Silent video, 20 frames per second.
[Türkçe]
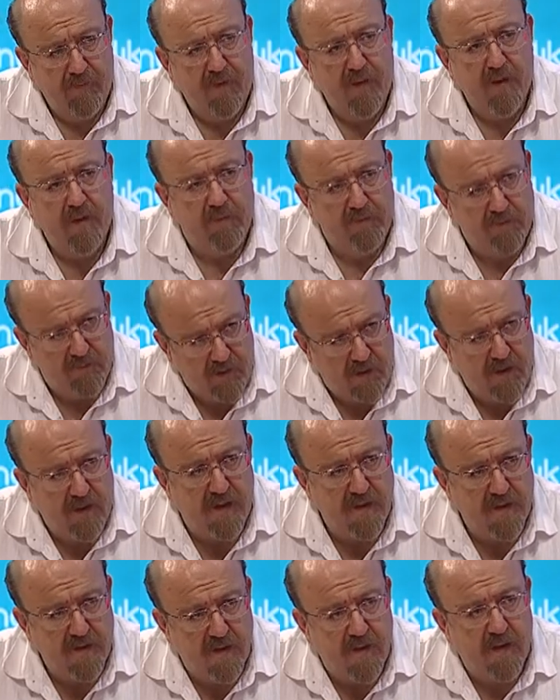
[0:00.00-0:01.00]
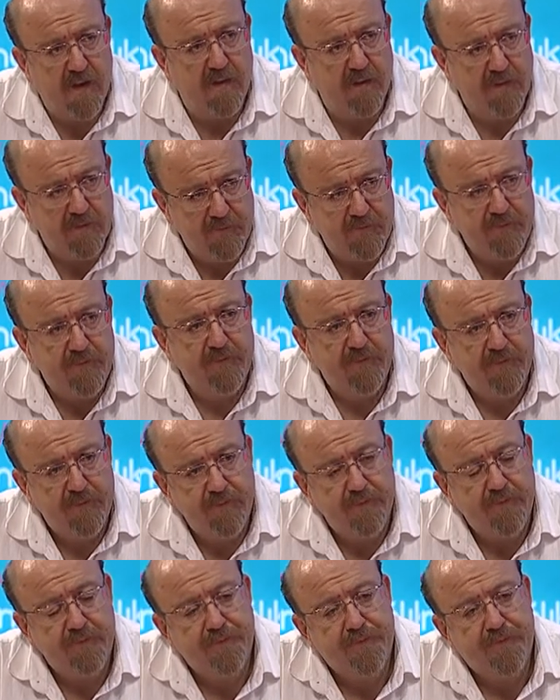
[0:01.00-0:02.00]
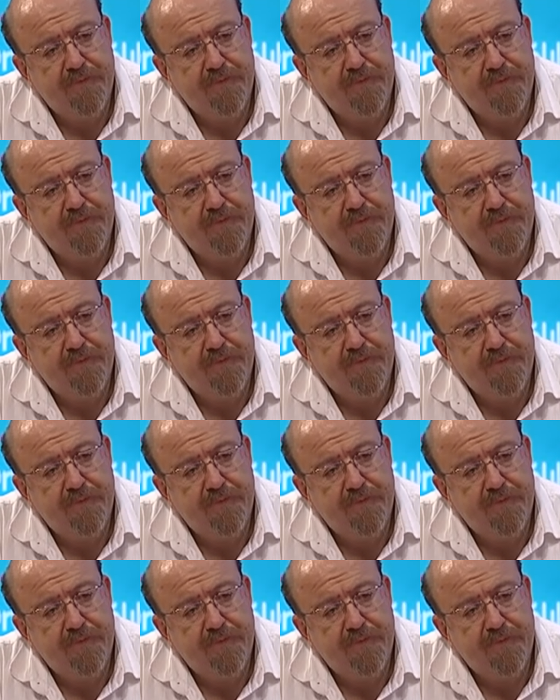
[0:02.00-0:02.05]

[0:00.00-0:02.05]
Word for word: tarafında Kaslar. adele yapılarımız var.